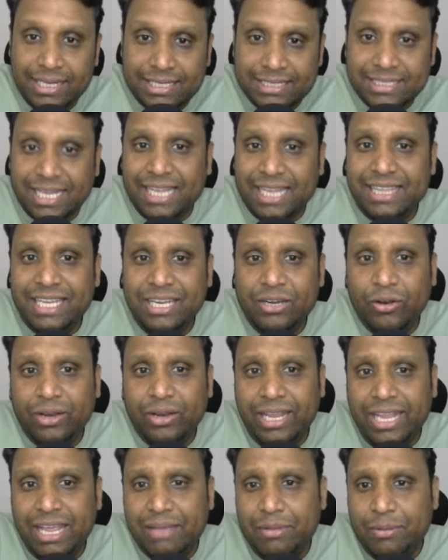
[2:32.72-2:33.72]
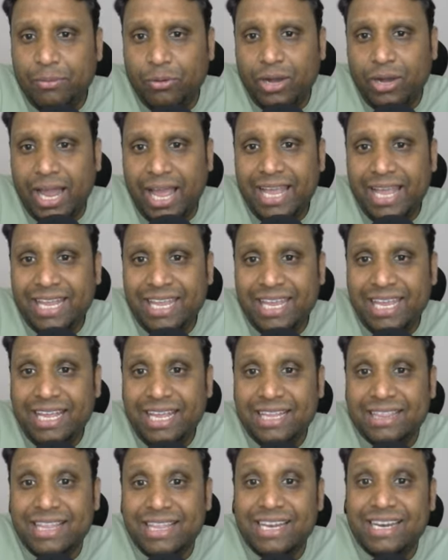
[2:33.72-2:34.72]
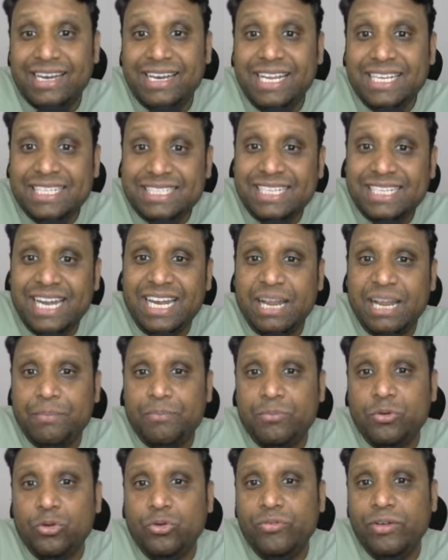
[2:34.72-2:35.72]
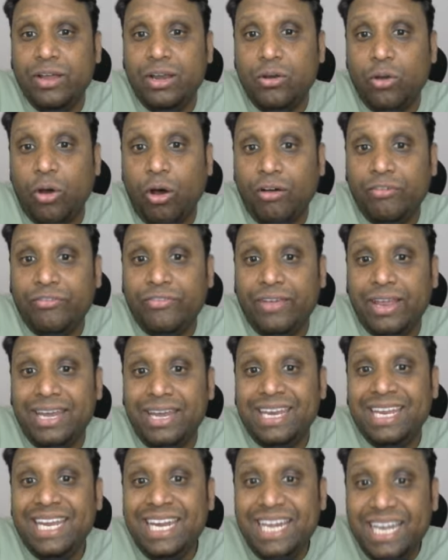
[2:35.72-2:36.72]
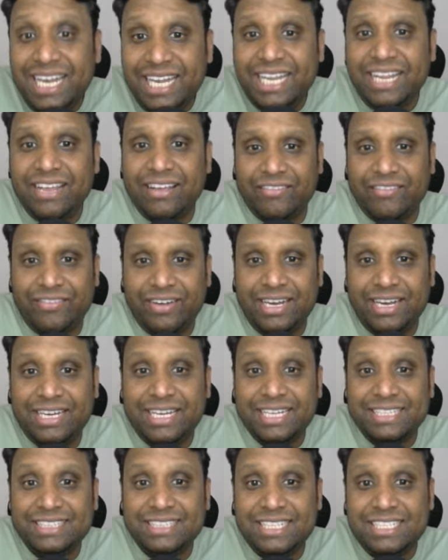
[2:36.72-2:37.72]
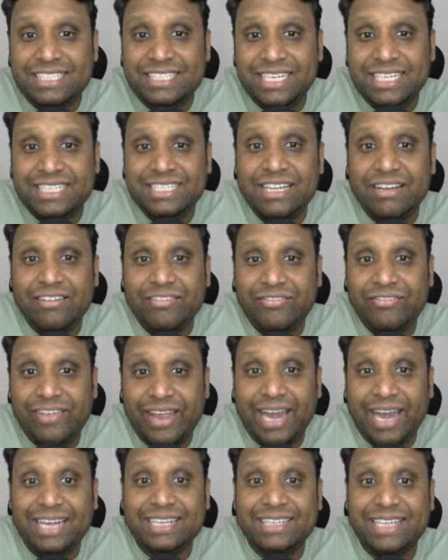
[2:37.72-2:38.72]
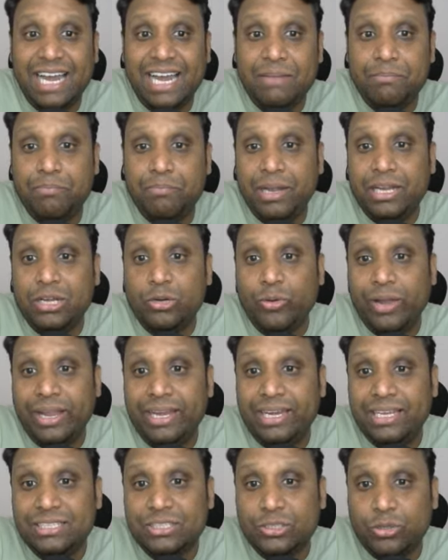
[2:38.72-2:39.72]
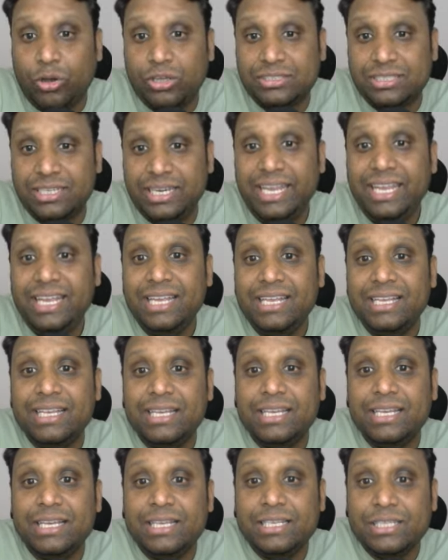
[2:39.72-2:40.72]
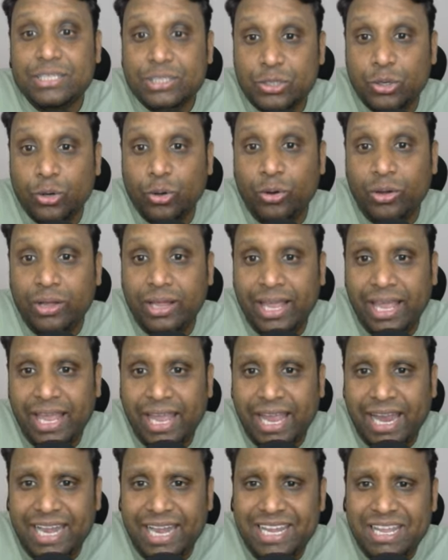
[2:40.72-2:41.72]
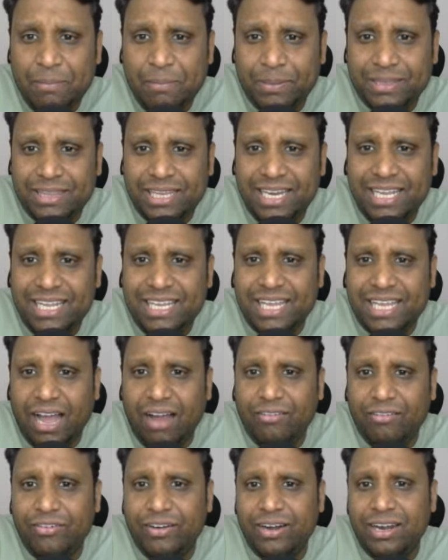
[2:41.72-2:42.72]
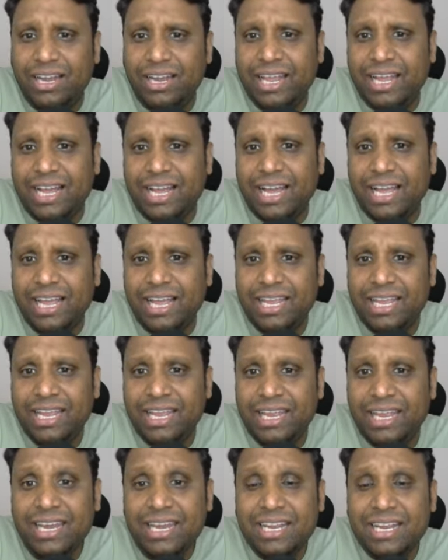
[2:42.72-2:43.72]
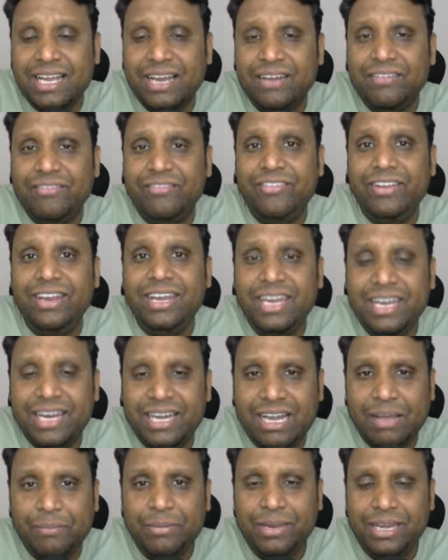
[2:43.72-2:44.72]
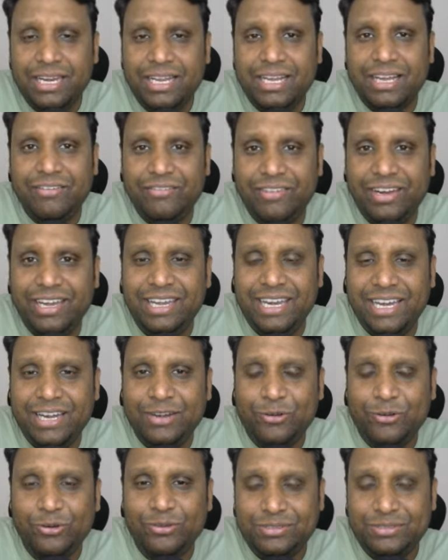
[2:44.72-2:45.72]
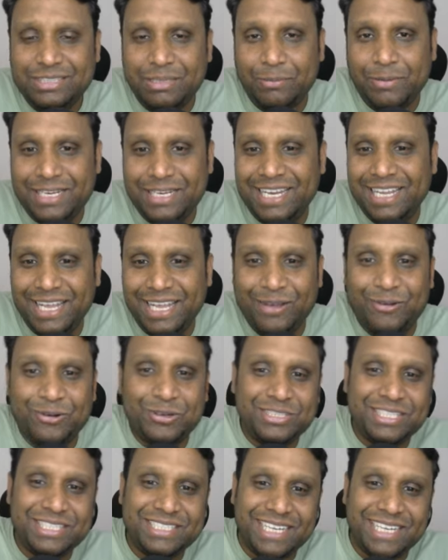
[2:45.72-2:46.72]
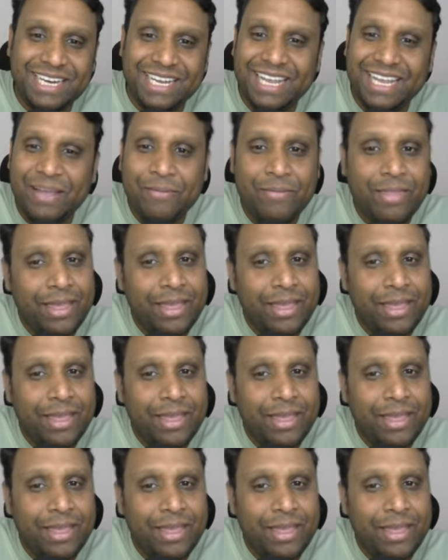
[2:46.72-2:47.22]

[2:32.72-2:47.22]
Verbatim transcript: साथ ही इन्होंने यह भी बोला है कि द रिसेंट अप्रूवल ऑफ एन ई टी एफ डजेंट चेंज द फैक्ट दैट बिटकॉइन इज कॉस्टली स्लो एंड ये पता नहीं क्या वर्ड लिखा है इनकन्वीनियंट अभी इनकन्वीनियंट को समझने की कोशिश करेंगे